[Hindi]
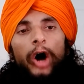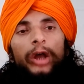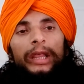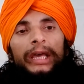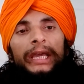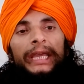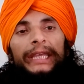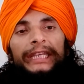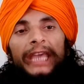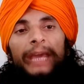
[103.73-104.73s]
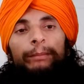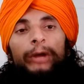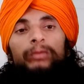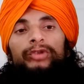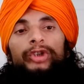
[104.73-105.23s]
और ये
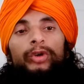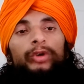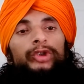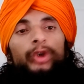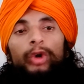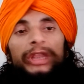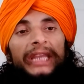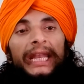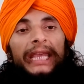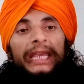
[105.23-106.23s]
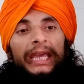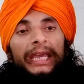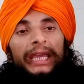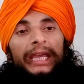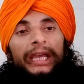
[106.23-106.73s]
मनुष्य को जोड़ते नहीं
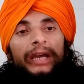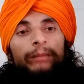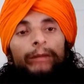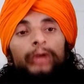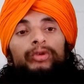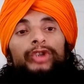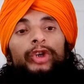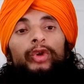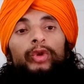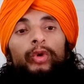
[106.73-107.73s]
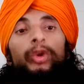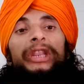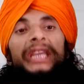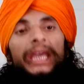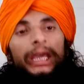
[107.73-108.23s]
हैं मनुष्य को
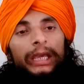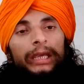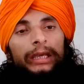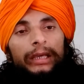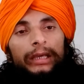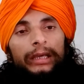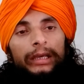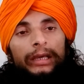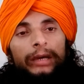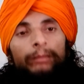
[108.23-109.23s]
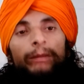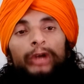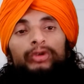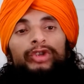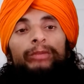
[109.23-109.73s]
तोड़ते हैं
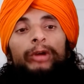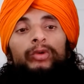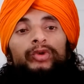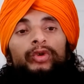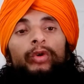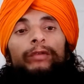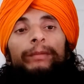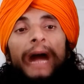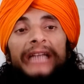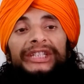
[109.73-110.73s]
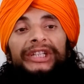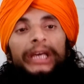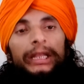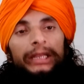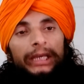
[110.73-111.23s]
मनुष्य मनुष्य को विभाजित
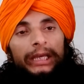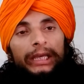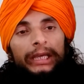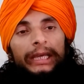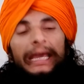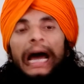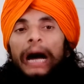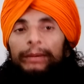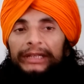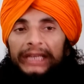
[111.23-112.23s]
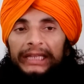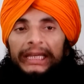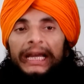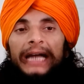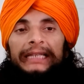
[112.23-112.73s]
करते हैं अभी तक
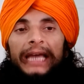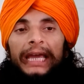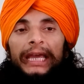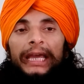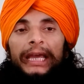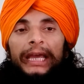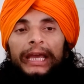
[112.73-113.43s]
देखा जाए